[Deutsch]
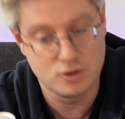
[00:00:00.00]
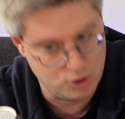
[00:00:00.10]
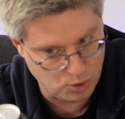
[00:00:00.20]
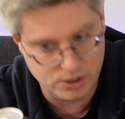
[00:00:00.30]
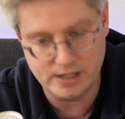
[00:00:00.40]

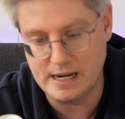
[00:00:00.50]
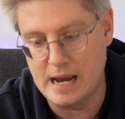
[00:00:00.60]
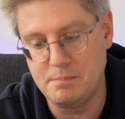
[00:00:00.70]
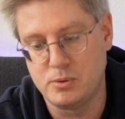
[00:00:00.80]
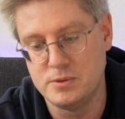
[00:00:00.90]
Zucker
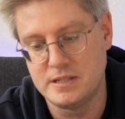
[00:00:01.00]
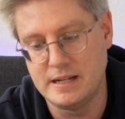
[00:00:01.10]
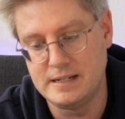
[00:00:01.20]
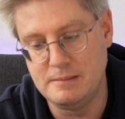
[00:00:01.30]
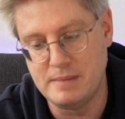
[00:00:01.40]

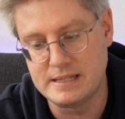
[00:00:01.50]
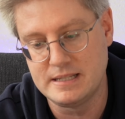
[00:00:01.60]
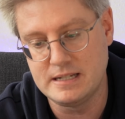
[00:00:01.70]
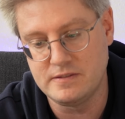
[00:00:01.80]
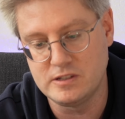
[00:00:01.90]
1%,
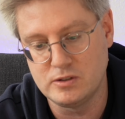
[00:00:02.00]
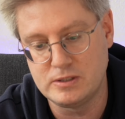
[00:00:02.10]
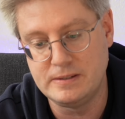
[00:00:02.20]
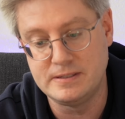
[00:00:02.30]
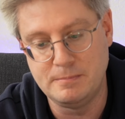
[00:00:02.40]
Limettensaft aus
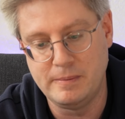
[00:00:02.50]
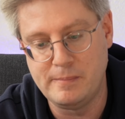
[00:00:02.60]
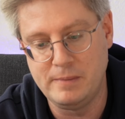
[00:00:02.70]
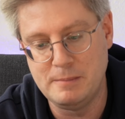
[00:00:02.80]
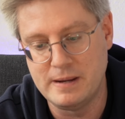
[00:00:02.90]

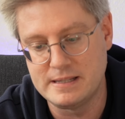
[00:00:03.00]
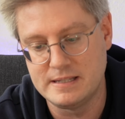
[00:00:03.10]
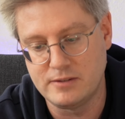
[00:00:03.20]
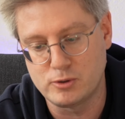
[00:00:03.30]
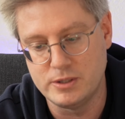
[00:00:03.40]

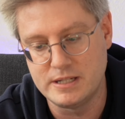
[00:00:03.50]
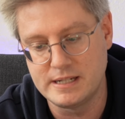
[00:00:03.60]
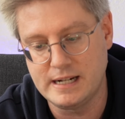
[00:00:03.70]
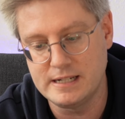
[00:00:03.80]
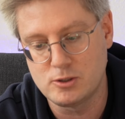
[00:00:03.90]

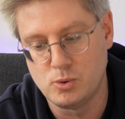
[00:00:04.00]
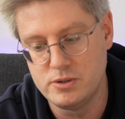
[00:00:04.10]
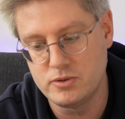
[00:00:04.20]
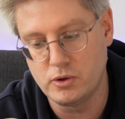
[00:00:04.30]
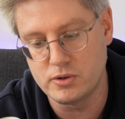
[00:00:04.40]
Limettensaftkonzentrat,
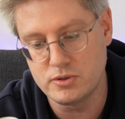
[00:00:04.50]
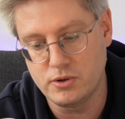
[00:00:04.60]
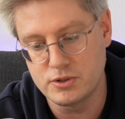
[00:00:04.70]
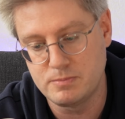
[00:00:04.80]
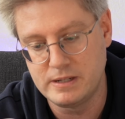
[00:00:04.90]
Kohlensäure,
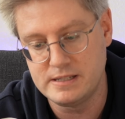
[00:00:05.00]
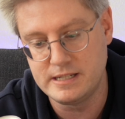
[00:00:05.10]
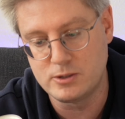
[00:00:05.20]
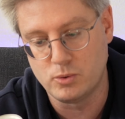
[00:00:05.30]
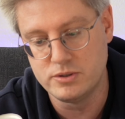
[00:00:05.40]
Säurungsmittel,
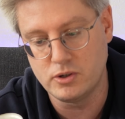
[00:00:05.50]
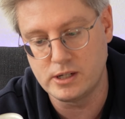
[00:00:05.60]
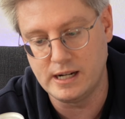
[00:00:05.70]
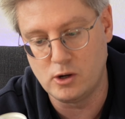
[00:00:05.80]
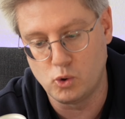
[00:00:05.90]

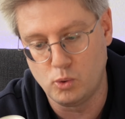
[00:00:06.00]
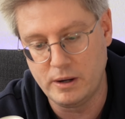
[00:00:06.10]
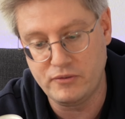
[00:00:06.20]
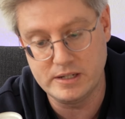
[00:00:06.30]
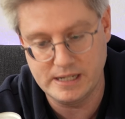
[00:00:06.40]
Zitronensäure, Aroma,
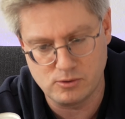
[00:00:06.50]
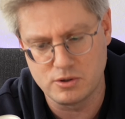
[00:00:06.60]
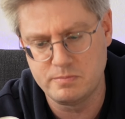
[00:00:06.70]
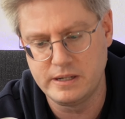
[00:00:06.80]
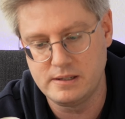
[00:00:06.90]

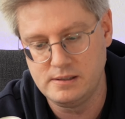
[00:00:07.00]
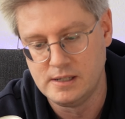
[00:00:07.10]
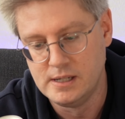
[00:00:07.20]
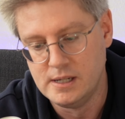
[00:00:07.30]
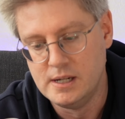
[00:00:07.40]
Verdickungsmittel,
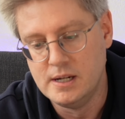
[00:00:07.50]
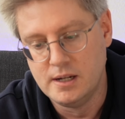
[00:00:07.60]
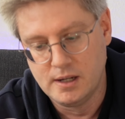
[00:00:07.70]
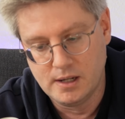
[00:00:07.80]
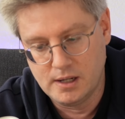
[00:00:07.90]

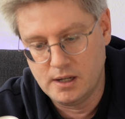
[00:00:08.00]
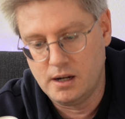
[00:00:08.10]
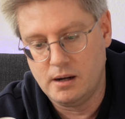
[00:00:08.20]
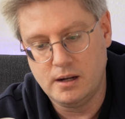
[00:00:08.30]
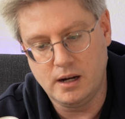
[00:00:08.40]

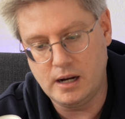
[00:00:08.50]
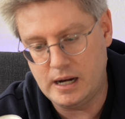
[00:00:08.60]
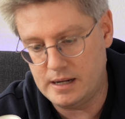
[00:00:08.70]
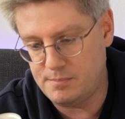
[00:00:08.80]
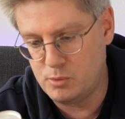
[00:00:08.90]

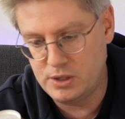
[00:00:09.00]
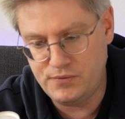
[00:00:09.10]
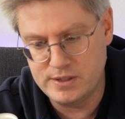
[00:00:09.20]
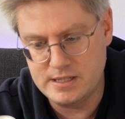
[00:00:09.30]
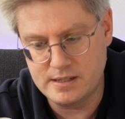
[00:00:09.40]
Ah,
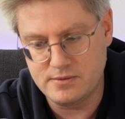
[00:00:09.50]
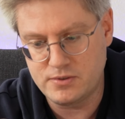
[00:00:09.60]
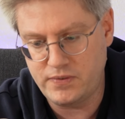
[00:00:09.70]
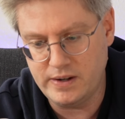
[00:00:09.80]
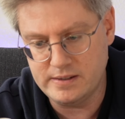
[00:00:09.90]
modifizierte
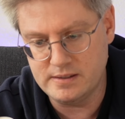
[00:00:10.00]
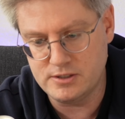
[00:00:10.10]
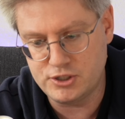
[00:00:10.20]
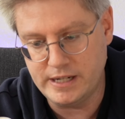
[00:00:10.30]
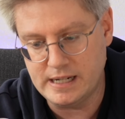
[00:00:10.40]
Fla
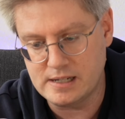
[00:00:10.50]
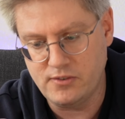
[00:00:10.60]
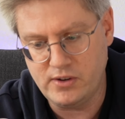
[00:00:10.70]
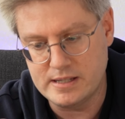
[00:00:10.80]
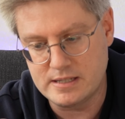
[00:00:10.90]
Stärke,
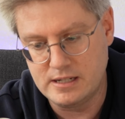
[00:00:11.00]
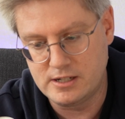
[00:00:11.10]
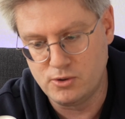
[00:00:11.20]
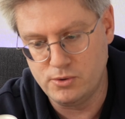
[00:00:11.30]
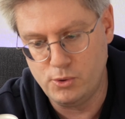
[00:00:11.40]

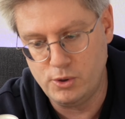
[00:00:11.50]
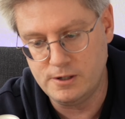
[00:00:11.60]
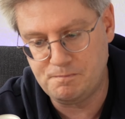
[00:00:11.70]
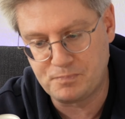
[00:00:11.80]
pflanzliche Öle,